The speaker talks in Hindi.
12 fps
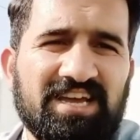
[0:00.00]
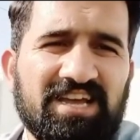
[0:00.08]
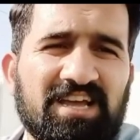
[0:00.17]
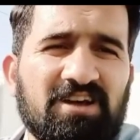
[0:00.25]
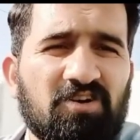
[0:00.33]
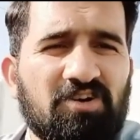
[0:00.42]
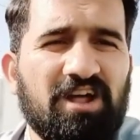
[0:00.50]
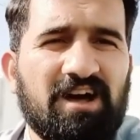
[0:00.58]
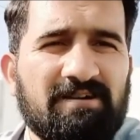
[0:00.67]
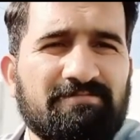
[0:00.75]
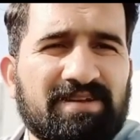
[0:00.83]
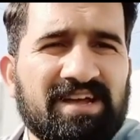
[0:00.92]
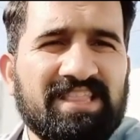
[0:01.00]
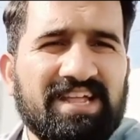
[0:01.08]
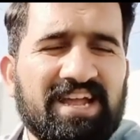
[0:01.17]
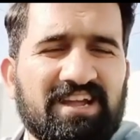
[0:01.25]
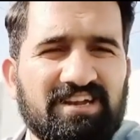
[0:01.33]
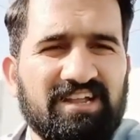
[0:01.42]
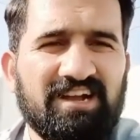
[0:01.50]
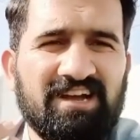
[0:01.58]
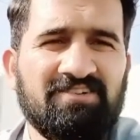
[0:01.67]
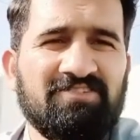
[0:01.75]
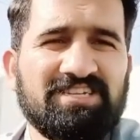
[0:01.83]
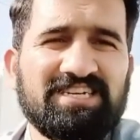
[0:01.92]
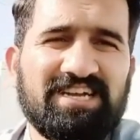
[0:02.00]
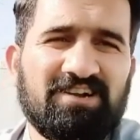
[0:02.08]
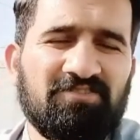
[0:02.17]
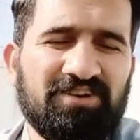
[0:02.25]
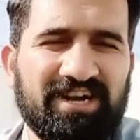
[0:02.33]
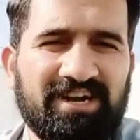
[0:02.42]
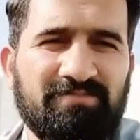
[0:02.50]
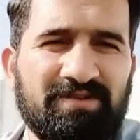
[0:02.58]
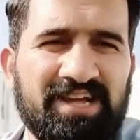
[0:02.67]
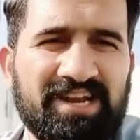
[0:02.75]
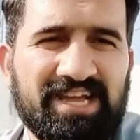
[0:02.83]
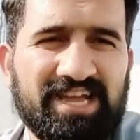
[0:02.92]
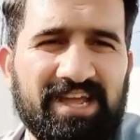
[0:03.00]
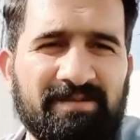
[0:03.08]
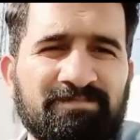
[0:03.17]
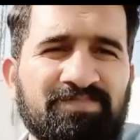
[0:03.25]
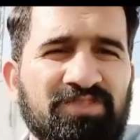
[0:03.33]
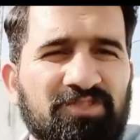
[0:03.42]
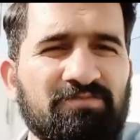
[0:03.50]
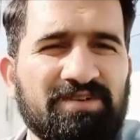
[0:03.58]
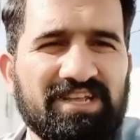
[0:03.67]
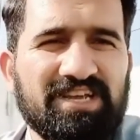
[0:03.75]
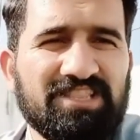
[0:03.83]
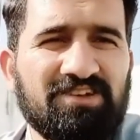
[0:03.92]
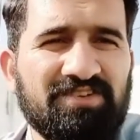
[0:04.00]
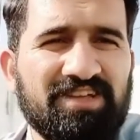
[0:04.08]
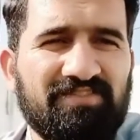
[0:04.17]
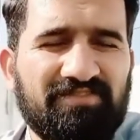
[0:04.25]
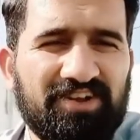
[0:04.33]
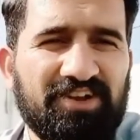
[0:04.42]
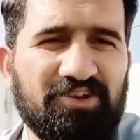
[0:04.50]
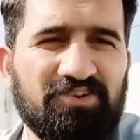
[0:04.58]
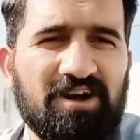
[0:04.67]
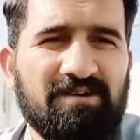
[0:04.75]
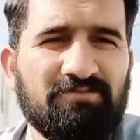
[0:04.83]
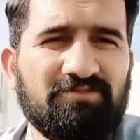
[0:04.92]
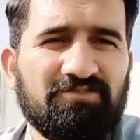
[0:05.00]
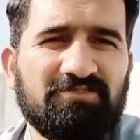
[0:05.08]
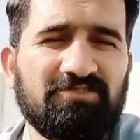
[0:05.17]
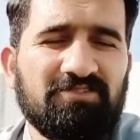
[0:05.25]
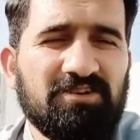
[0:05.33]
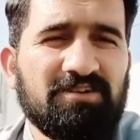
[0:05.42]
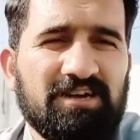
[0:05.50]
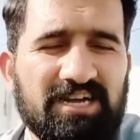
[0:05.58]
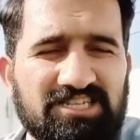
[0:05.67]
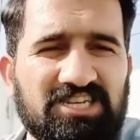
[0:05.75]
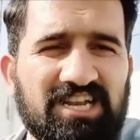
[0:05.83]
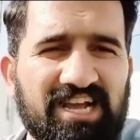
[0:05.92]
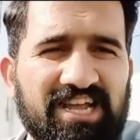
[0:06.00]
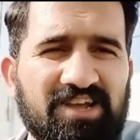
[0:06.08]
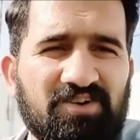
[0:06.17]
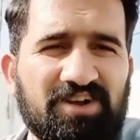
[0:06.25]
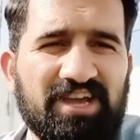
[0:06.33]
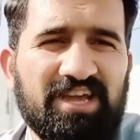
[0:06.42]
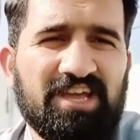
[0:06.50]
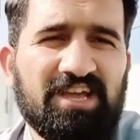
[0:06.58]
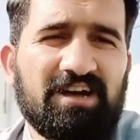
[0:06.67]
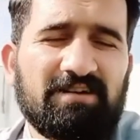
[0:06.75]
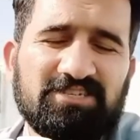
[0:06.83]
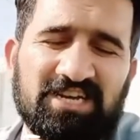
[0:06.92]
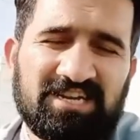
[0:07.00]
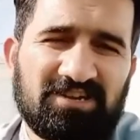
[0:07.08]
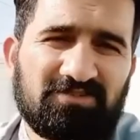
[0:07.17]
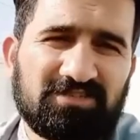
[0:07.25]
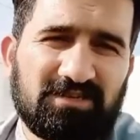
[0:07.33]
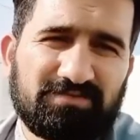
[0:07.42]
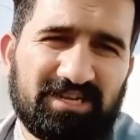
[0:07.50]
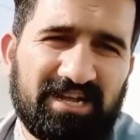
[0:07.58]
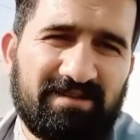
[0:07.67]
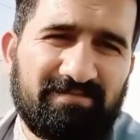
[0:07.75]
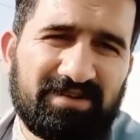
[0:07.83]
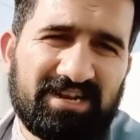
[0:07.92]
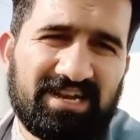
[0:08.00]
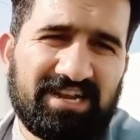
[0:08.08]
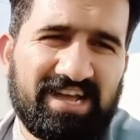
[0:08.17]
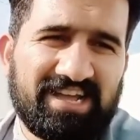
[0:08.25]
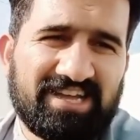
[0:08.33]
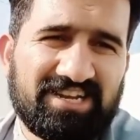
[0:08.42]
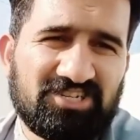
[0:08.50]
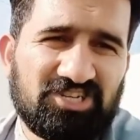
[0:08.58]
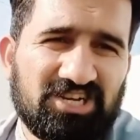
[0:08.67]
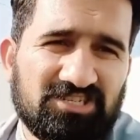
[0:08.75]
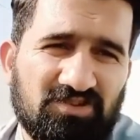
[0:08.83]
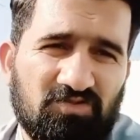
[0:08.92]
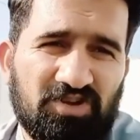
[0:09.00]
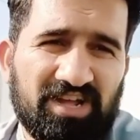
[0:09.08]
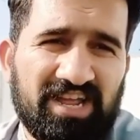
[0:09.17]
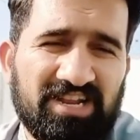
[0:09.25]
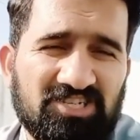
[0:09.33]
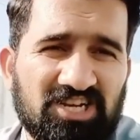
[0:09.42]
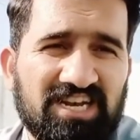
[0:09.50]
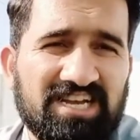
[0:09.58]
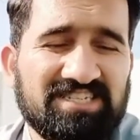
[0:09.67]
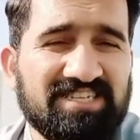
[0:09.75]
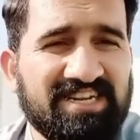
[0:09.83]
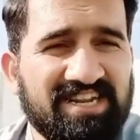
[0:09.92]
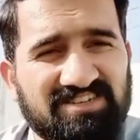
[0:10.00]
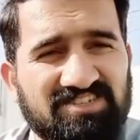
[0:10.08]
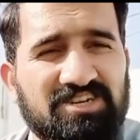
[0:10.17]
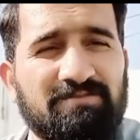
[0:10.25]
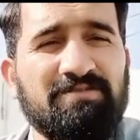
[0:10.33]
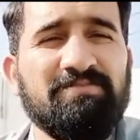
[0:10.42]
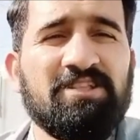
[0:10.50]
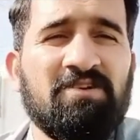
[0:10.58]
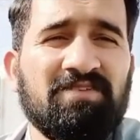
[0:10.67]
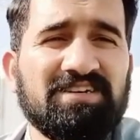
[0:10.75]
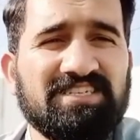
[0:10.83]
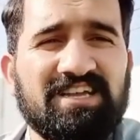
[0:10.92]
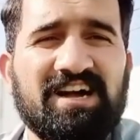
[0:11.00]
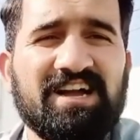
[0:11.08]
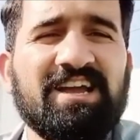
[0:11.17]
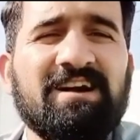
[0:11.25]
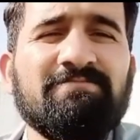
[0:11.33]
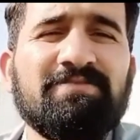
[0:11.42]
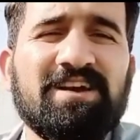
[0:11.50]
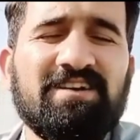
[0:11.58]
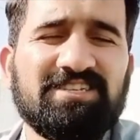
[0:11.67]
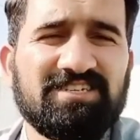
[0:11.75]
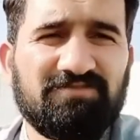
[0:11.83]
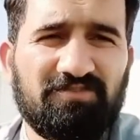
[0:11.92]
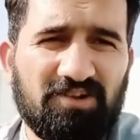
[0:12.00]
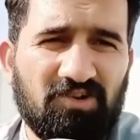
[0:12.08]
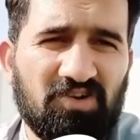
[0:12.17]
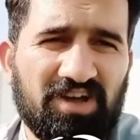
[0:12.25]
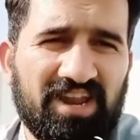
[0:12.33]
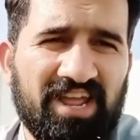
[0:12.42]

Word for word: और आपके अंदर एक लगन होनी चाहिए कंटेंट बनाने की तो उम्मीद करता हूँ ये वीडियो आपको अच्छी लगी होगी चैनल को सब्सक्राइब करें लाइक करें शेयर ज़रूर करें इंशाल्लाह इससे नेक्स्ट स्टेप ही बताऊँगा इससे आगे आप क्या चीज़ फॉलो करें